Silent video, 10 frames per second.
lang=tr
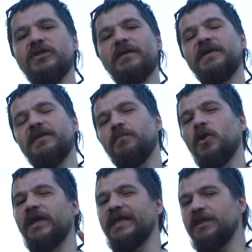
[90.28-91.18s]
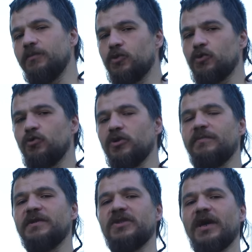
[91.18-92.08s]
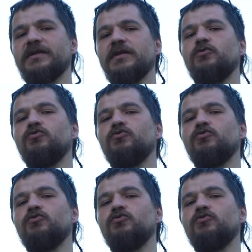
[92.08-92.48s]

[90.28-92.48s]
günde bir böyle 2,5 günde bir şarjı